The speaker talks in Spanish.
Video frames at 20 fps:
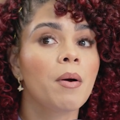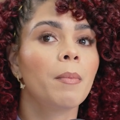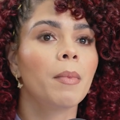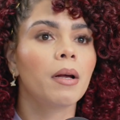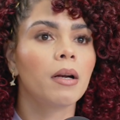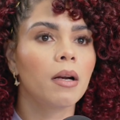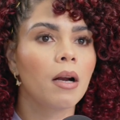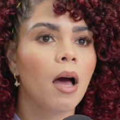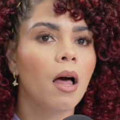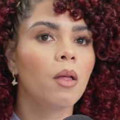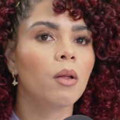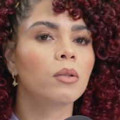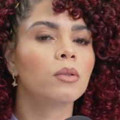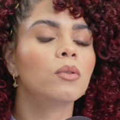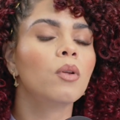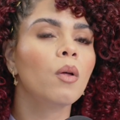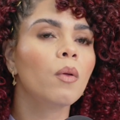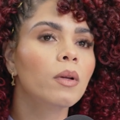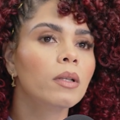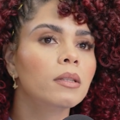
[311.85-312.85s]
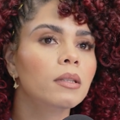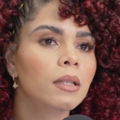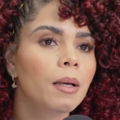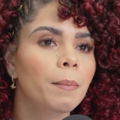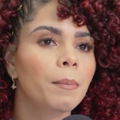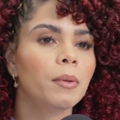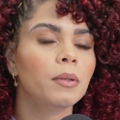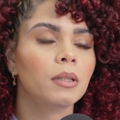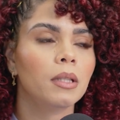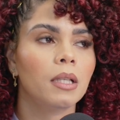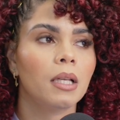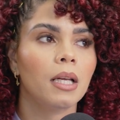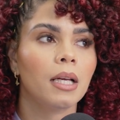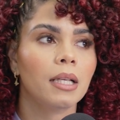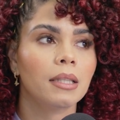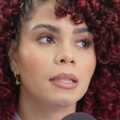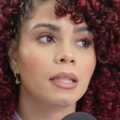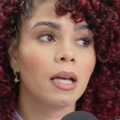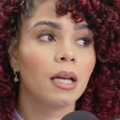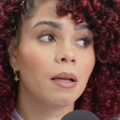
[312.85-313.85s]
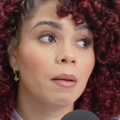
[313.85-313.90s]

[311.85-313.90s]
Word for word: amarrado, todo el tiempo tiene que estar,